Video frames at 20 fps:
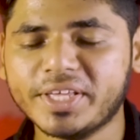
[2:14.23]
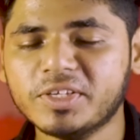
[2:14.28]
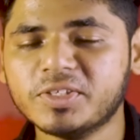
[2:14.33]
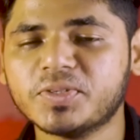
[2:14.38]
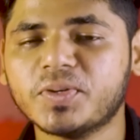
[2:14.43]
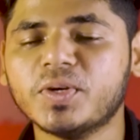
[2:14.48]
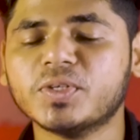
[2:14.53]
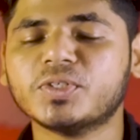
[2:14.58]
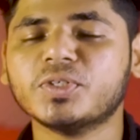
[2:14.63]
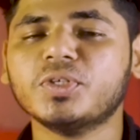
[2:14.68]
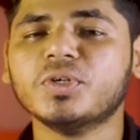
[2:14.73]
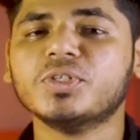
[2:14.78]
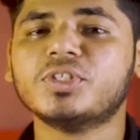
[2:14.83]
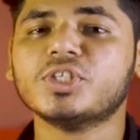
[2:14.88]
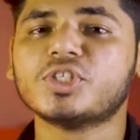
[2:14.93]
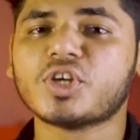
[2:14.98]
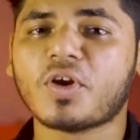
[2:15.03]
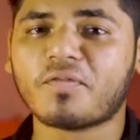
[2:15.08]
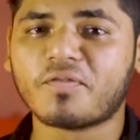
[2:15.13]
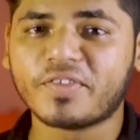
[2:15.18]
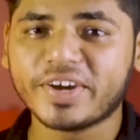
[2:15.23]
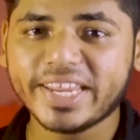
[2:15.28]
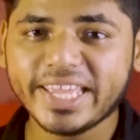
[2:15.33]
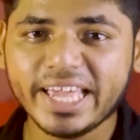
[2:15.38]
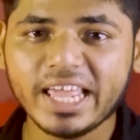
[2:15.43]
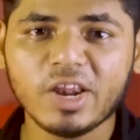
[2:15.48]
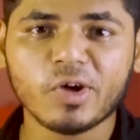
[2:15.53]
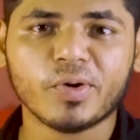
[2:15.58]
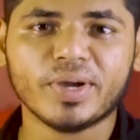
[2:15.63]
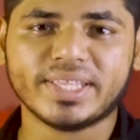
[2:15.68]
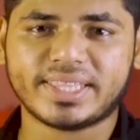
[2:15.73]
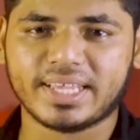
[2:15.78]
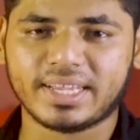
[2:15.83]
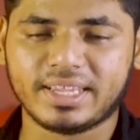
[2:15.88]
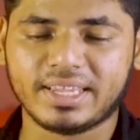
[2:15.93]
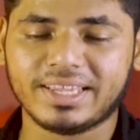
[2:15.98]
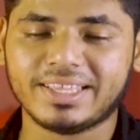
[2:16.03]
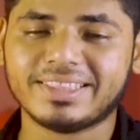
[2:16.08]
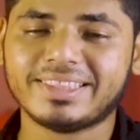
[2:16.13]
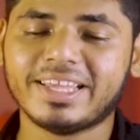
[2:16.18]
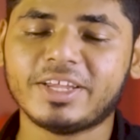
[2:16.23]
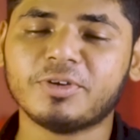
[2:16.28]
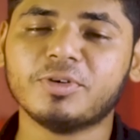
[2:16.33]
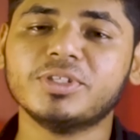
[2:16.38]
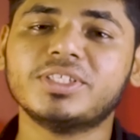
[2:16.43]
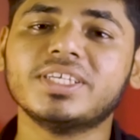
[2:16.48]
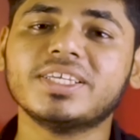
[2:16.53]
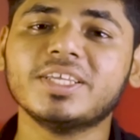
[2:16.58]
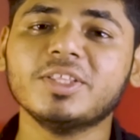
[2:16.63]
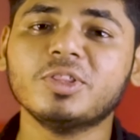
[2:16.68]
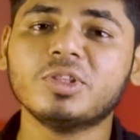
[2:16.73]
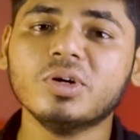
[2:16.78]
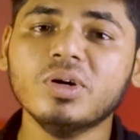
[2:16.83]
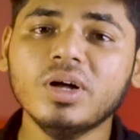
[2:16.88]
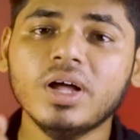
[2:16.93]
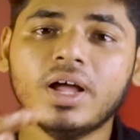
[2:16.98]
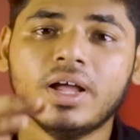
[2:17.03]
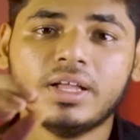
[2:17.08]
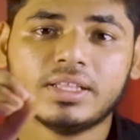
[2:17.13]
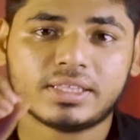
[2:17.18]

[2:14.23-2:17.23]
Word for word: অডিয়েন্সগুলো যদি হচ্ছে সব রিয়েল হয়ে থাকে দেন হচ্ছে কিন্তু